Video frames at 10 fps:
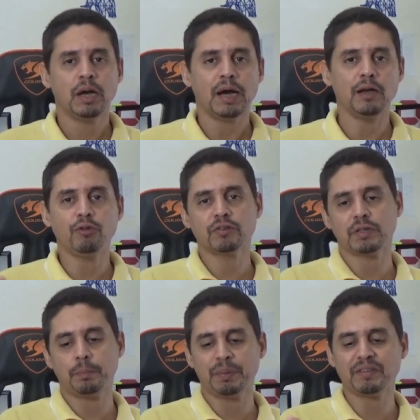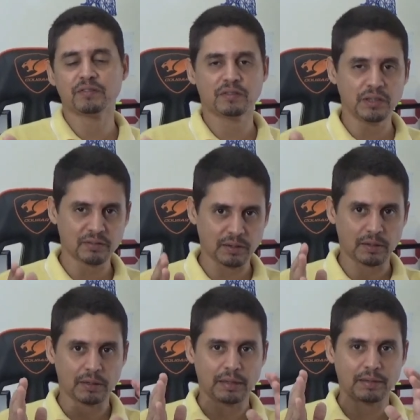Aí você
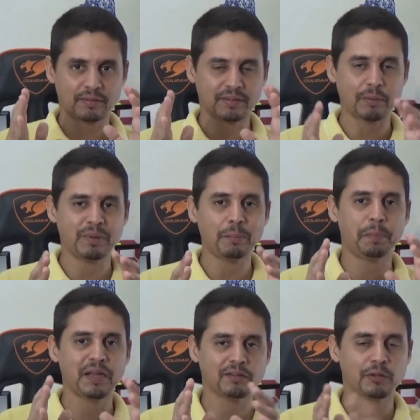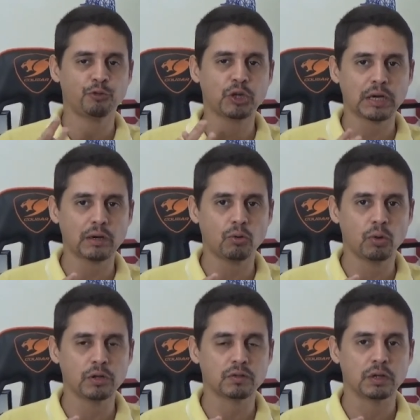precisa saber precificar a
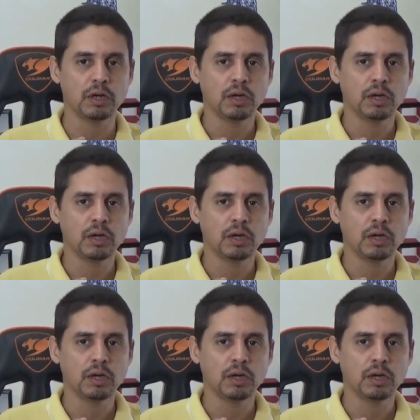coisa.